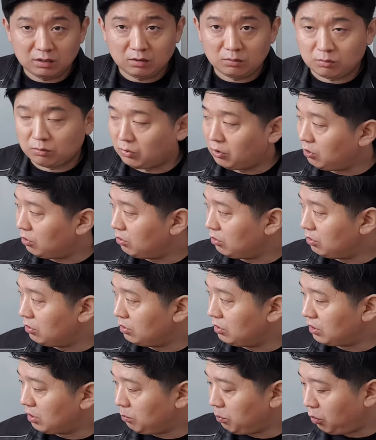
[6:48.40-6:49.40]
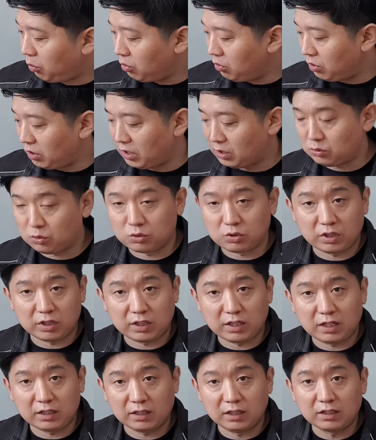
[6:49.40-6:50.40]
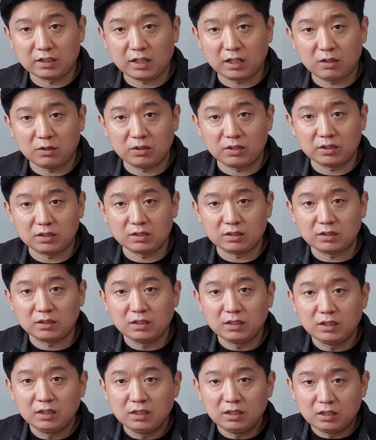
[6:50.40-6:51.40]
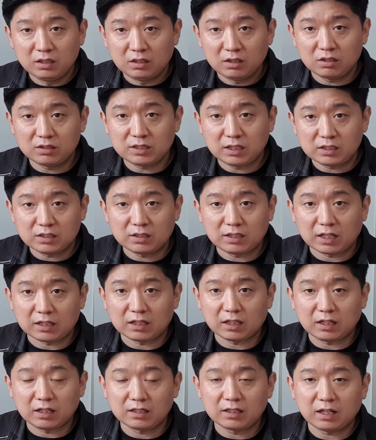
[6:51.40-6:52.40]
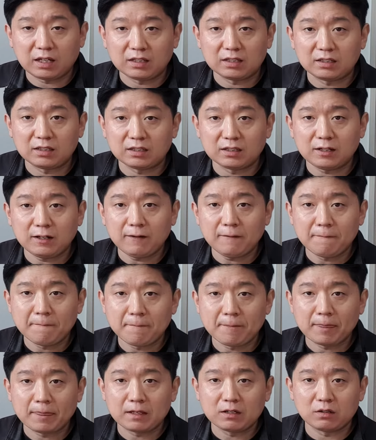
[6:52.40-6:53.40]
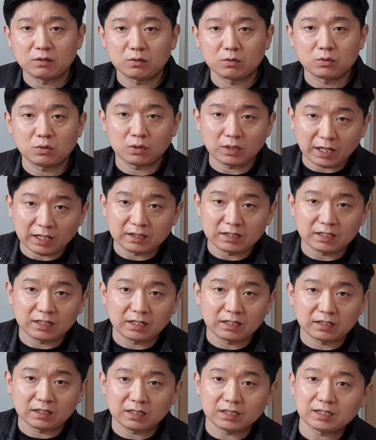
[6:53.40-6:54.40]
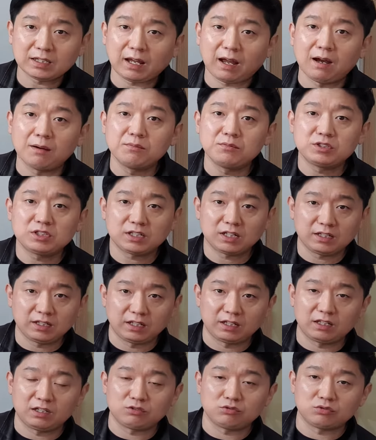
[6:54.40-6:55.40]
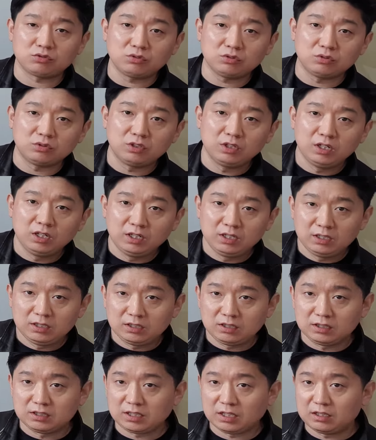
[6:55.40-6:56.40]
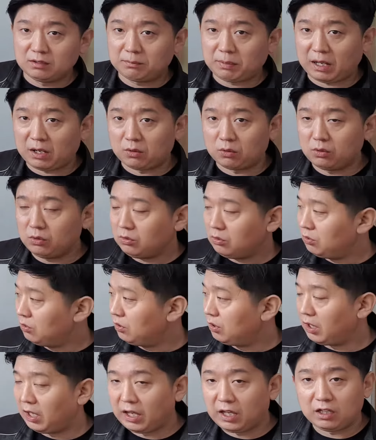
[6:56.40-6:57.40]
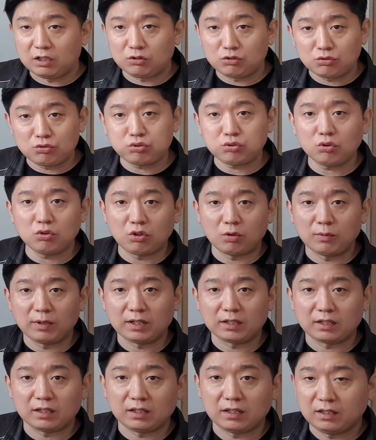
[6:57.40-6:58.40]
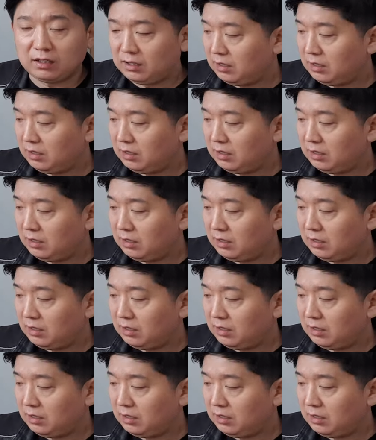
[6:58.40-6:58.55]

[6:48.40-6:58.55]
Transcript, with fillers: 뭐 이렇게 보일러랑 조절기랑 일대일로 있는 현장에서 나타나는 게 아니니까 그리고 또 간단하니까 다음 시간에 얘기해 주고 이제는 바로 A2로 넘어갈게.